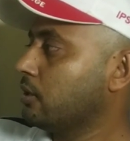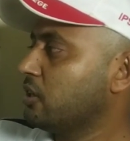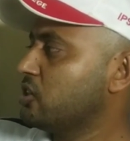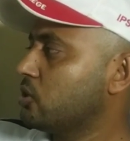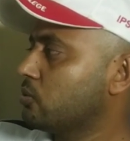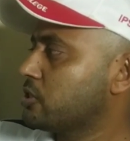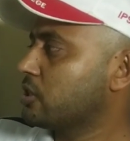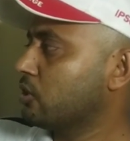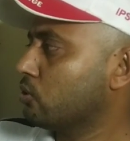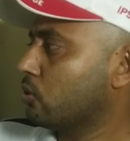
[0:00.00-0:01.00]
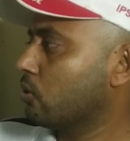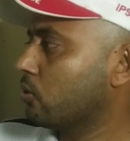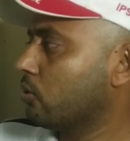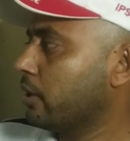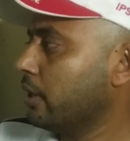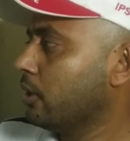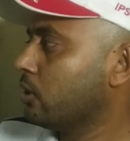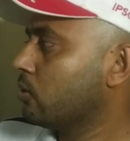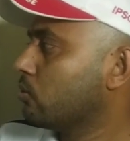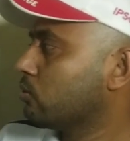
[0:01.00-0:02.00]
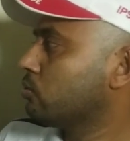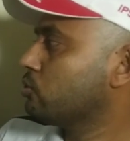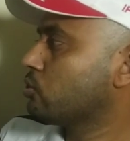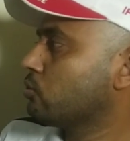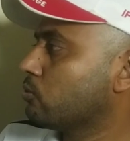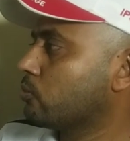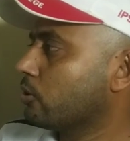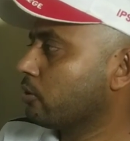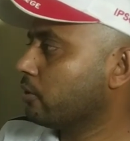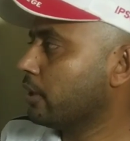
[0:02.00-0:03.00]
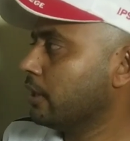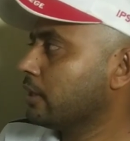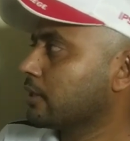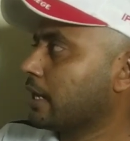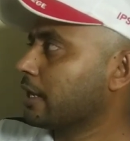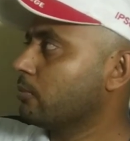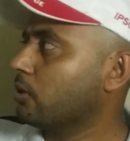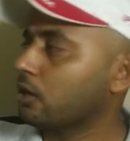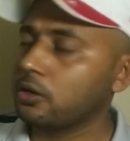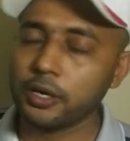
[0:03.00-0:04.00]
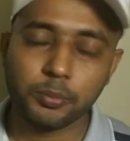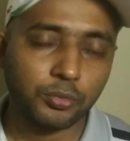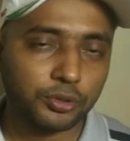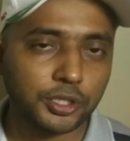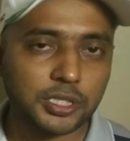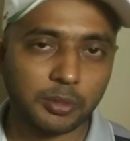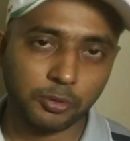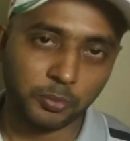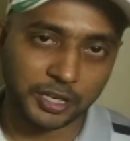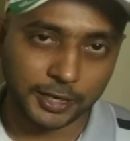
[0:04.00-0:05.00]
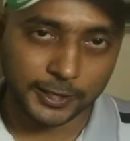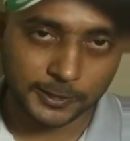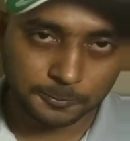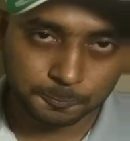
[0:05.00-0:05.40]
নিজে ওই স্থান দখল করে নতুন যোগ উৎপন্ন করে তাকে বলা হয় প্রতিস্থাপন বিক্রিয়া